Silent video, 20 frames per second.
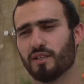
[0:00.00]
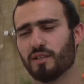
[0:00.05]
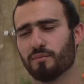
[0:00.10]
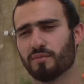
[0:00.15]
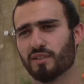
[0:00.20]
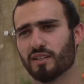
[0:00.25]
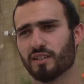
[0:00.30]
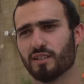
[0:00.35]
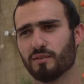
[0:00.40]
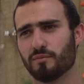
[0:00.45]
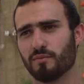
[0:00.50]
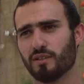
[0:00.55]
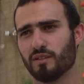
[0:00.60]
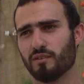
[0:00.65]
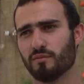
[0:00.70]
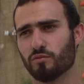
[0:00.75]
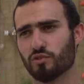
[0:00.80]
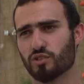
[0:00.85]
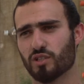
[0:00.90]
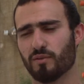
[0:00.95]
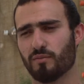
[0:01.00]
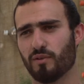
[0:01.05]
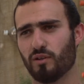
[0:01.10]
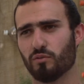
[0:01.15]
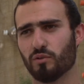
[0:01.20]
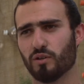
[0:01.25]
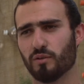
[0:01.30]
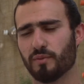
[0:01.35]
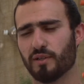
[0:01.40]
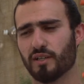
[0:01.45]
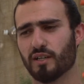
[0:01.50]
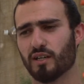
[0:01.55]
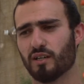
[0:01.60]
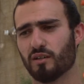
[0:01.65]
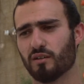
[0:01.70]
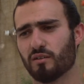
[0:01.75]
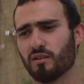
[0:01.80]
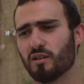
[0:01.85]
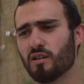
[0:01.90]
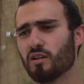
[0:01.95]
اللي بتخدم المجتمع
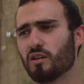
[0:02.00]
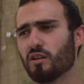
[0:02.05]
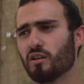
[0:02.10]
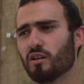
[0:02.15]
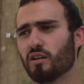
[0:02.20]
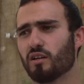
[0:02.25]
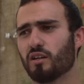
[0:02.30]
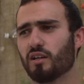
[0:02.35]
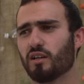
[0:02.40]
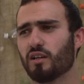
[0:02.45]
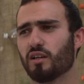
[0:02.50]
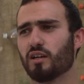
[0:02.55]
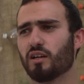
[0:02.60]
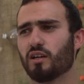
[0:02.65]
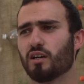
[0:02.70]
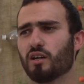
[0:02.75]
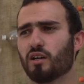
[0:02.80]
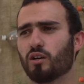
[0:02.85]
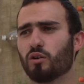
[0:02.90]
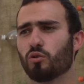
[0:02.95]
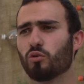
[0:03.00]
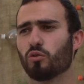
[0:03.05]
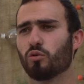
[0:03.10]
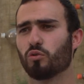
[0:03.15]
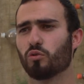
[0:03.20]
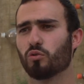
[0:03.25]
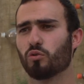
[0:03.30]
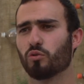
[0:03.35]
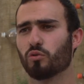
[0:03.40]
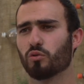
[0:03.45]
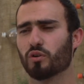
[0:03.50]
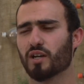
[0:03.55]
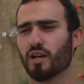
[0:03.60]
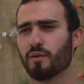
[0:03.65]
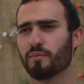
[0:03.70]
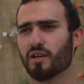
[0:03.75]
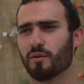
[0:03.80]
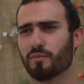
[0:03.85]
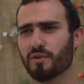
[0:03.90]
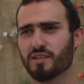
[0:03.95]
والبيئه آه، وكان
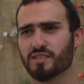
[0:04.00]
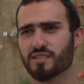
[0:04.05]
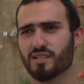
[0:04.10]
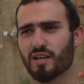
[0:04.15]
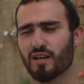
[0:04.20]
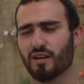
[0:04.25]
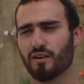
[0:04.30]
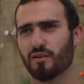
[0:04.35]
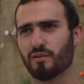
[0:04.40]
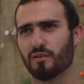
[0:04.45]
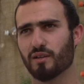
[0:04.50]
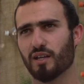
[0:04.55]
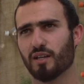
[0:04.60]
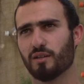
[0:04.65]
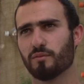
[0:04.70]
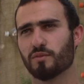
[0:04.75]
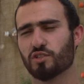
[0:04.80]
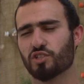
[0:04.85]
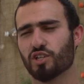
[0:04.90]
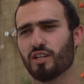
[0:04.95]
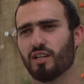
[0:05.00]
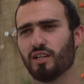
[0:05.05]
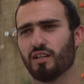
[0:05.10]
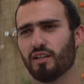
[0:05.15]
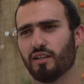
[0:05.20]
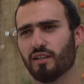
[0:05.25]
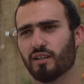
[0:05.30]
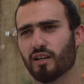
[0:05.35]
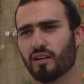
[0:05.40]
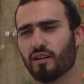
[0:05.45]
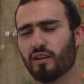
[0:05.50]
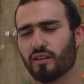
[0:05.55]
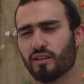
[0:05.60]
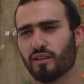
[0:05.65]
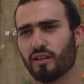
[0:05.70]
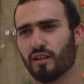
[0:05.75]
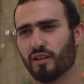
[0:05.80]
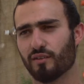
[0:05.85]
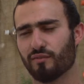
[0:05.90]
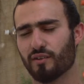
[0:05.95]
من ابرزها يعني المشاريع اللي احنا
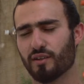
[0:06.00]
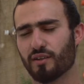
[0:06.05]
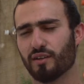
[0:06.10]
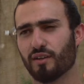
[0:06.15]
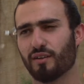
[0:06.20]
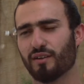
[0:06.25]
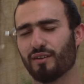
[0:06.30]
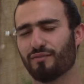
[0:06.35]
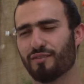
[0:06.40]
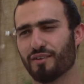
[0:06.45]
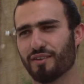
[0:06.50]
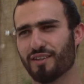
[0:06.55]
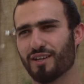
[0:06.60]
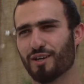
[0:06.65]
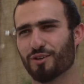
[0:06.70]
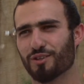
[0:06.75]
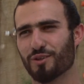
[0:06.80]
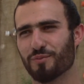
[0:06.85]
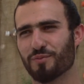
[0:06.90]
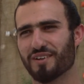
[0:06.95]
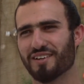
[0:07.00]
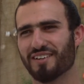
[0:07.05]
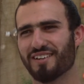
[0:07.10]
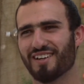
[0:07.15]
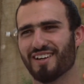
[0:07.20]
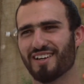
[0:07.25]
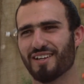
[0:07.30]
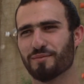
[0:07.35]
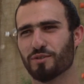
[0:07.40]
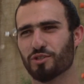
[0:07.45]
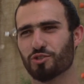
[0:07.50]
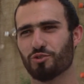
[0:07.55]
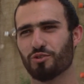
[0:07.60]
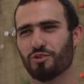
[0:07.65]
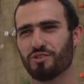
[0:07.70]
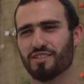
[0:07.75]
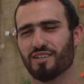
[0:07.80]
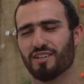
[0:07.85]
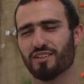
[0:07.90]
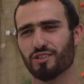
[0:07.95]
نفذناها وطبقناها هي مشروع
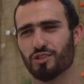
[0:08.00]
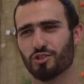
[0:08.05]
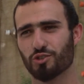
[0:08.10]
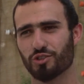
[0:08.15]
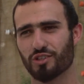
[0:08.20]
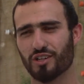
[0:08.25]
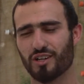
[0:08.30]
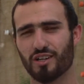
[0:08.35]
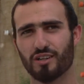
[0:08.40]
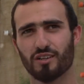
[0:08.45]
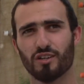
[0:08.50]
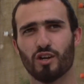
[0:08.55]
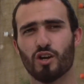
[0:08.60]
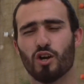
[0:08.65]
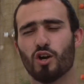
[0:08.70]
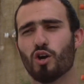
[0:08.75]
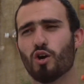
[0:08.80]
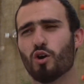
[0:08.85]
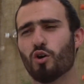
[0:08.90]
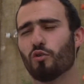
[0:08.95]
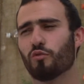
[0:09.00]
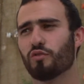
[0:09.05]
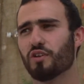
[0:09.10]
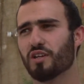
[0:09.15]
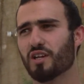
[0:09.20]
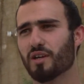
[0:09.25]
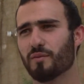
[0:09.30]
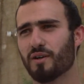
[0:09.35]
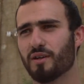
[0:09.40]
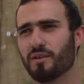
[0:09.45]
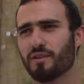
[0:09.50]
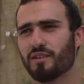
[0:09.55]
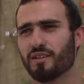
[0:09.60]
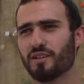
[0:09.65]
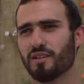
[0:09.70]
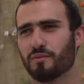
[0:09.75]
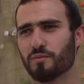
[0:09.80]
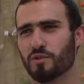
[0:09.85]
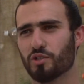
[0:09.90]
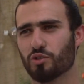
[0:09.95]
زراعه الجدران وفي
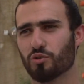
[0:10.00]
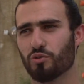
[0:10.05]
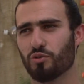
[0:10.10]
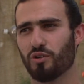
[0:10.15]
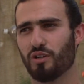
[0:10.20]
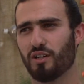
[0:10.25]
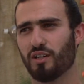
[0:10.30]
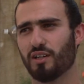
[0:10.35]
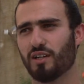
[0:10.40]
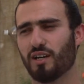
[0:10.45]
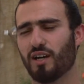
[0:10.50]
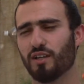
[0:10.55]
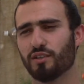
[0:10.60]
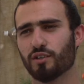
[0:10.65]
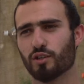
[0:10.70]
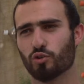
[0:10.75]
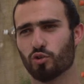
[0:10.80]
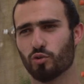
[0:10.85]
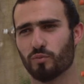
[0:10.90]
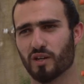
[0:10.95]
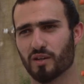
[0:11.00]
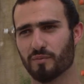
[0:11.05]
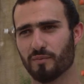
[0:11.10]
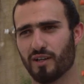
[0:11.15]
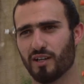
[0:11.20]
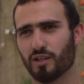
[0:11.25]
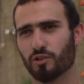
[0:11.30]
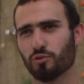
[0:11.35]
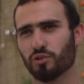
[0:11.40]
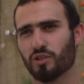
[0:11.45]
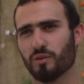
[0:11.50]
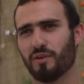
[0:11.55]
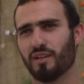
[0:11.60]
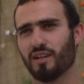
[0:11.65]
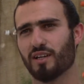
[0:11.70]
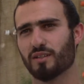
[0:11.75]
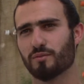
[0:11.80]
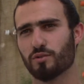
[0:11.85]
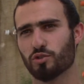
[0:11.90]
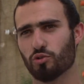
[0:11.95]
كمان مشروع احضر كوبك معك وطبعا
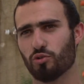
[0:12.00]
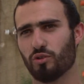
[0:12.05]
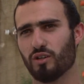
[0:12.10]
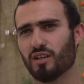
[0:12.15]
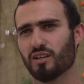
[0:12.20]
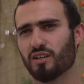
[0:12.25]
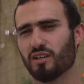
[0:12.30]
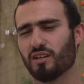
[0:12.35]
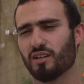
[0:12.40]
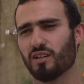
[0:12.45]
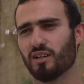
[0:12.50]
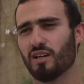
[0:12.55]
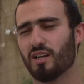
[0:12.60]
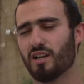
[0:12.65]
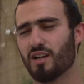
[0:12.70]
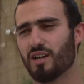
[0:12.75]
هذا مشروع لقى